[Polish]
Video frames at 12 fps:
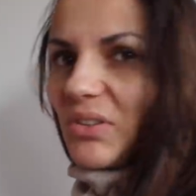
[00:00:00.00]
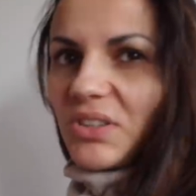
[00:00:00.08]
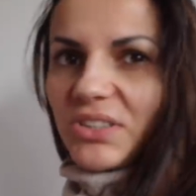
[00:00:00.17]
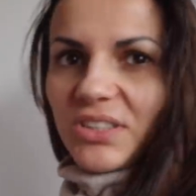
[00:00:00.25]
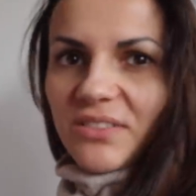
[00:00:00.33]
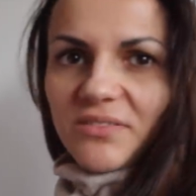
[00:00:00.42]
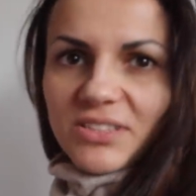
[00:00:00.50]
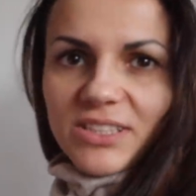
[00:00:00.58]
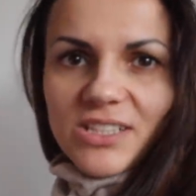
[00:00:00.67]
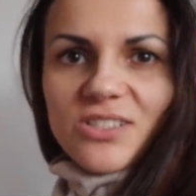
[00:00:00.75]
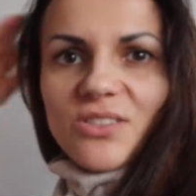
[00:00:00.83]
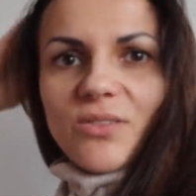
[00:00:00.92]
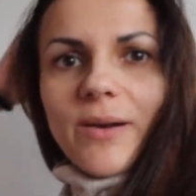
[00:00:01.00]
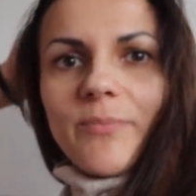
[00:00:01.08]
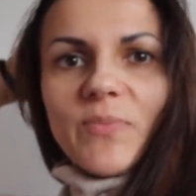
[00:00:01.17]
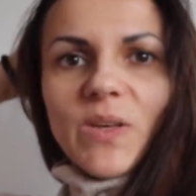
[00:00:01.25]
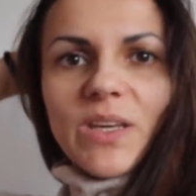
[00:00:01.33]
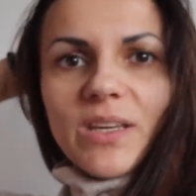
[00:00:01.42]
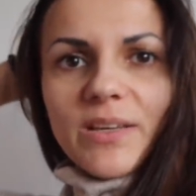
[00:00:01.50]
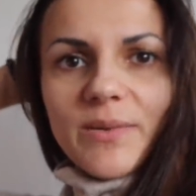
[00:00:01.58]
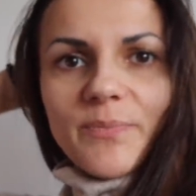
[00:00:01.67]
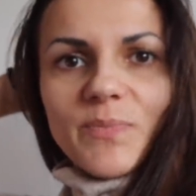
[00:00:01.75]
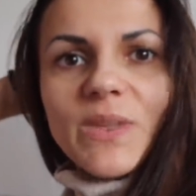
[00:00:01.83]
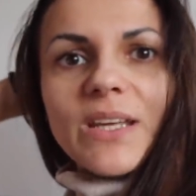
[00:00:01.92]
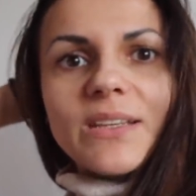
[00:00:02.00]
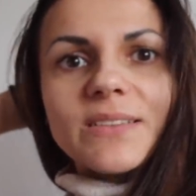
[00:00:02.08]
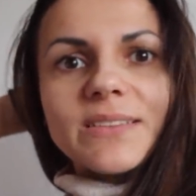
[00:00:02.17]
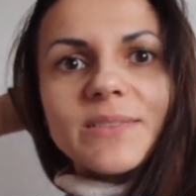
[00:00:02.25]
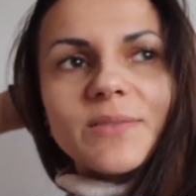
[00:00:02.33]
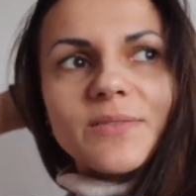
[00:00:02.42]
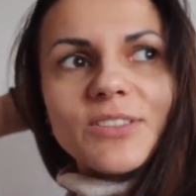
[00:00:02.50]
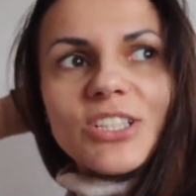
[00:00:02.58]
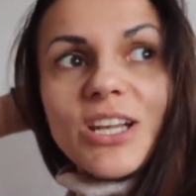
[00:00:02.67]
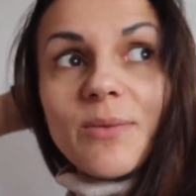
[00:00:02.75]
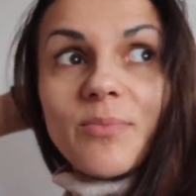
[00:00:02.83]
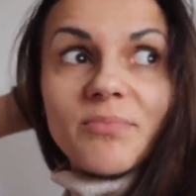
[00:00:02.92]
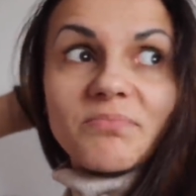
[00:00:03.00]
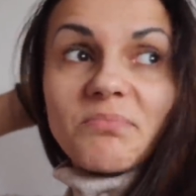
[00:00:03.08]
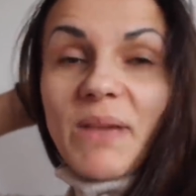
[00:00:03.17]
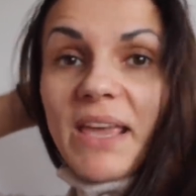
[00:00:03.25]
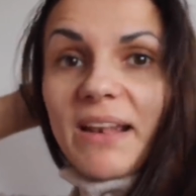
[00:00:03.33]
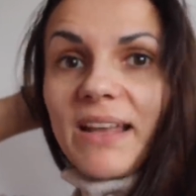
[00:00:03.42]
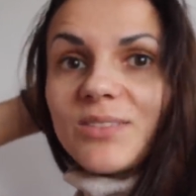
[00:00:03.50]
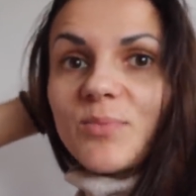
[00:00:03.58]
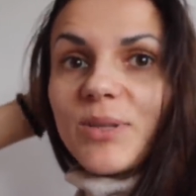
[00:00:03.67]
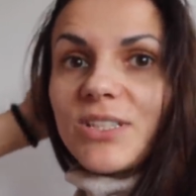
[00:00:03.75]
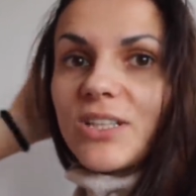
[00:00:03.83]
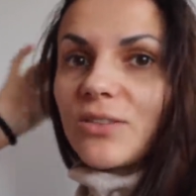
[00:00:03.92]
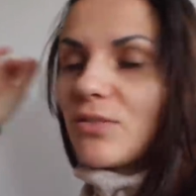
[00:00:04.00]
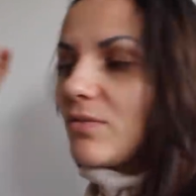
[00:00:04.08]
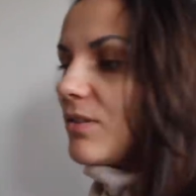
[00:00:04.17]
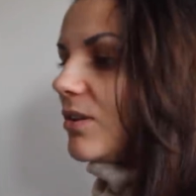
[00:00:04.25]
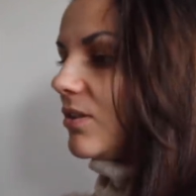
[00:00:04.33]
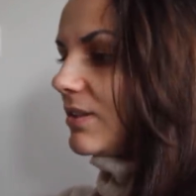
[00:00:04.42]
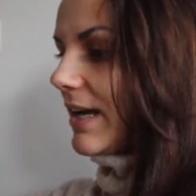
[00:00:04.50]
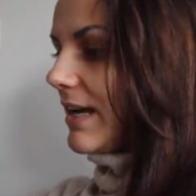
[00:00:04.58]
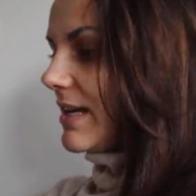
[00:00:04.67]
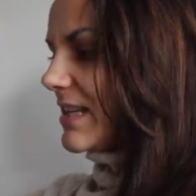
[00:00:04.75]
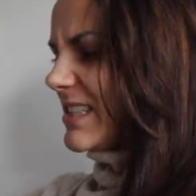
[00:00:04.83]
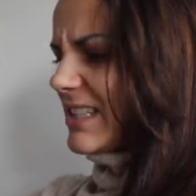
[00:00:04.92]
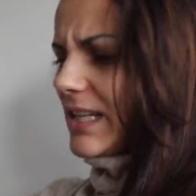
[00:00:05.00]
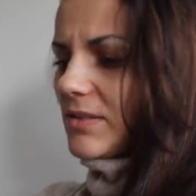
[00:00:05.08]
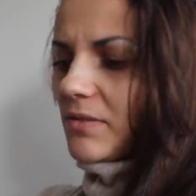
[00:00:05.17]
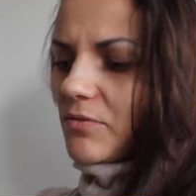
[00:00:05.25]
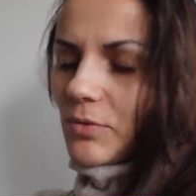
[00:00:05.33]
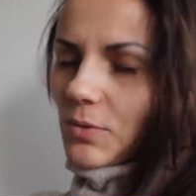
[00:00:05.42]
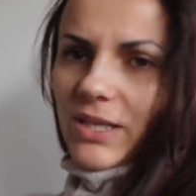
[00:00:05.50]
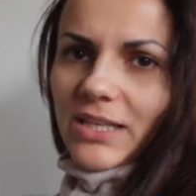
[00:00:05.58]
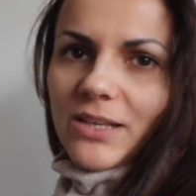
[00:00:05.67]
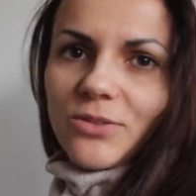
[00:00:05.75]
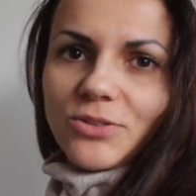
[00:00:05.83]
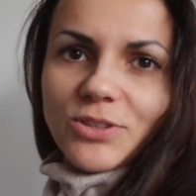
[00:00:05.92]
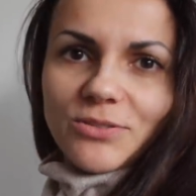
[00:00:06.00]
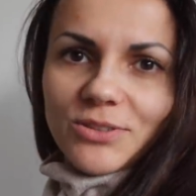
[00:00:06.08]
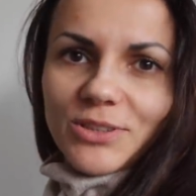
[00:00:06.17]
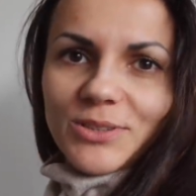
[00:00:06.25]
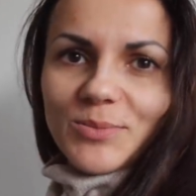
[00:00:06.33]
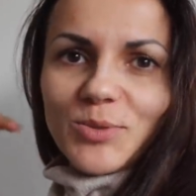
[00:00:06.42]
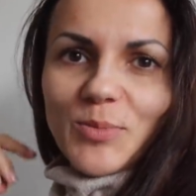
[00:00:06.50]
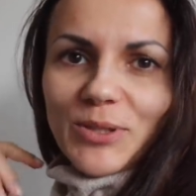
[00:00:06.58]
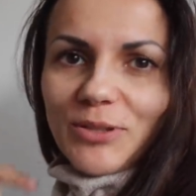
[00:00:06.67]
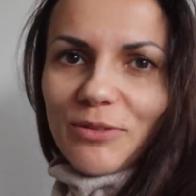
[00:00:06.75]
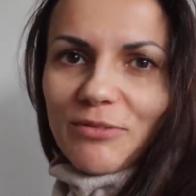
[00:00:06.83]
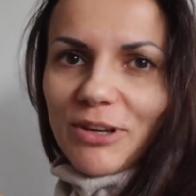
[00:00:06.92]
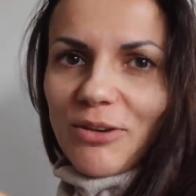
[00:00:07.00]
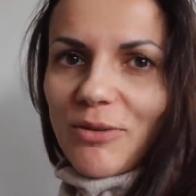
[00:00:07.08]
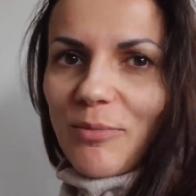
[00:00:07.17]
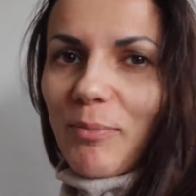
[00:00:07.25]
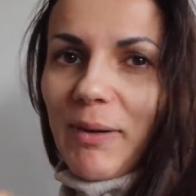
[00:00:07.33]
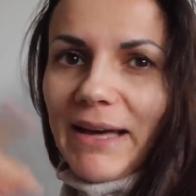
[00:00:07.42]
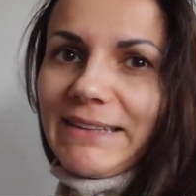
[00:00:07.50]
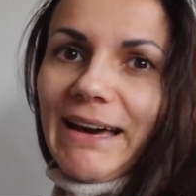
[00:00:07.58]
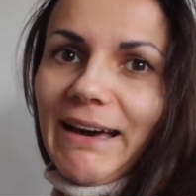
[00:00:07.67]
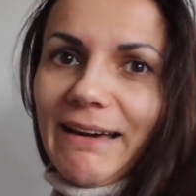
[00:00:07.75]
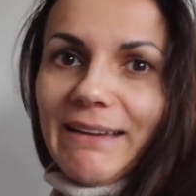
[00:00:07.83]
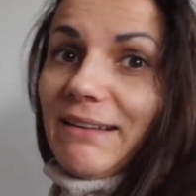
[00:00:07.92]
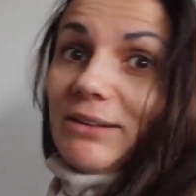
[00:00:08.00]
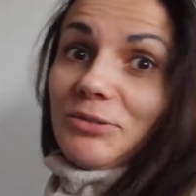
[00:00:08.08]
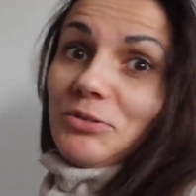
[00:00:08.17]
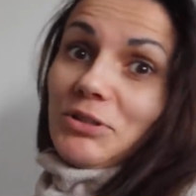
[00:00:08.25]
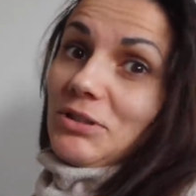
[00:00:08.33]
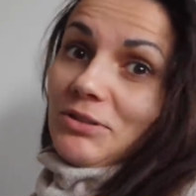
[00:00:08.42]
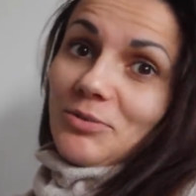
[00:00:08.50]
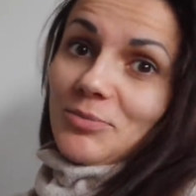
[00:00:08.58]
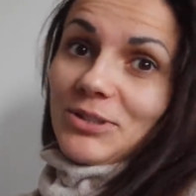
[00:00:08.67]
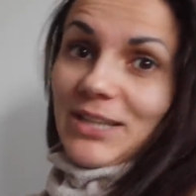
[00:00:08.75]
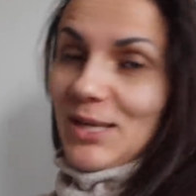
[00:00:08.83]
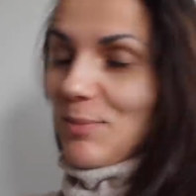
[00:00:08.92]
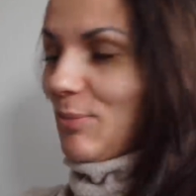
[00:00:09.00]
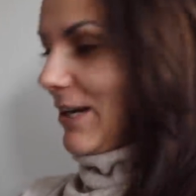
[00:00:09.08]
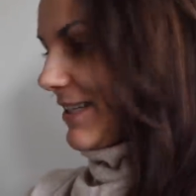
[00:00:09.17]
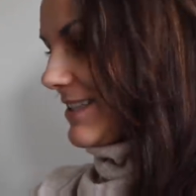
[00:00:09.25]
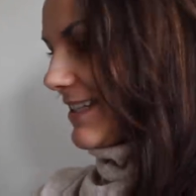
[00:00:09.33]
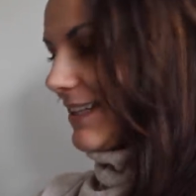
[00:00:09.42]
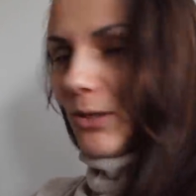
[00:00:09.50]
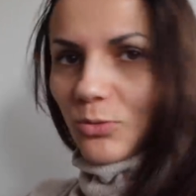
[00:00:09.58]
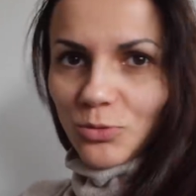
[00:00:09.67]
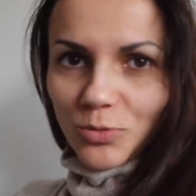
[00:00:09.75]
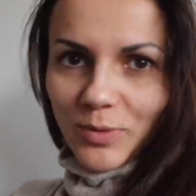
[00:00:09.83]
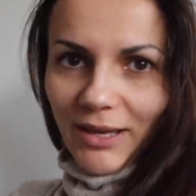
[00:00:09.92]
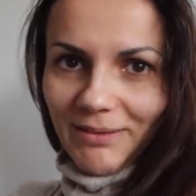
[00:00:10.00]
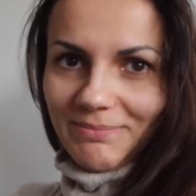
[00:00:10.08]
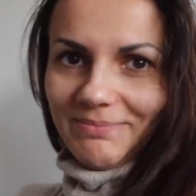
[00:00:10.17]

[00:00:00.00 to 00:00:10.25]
trochę się wystraszyłam i wyślę maila, zobaczę jak to wygląda. Znalazłam w ogóle jakiegoś yy, przypadkowego pana, który robi takie prace na YouTubie,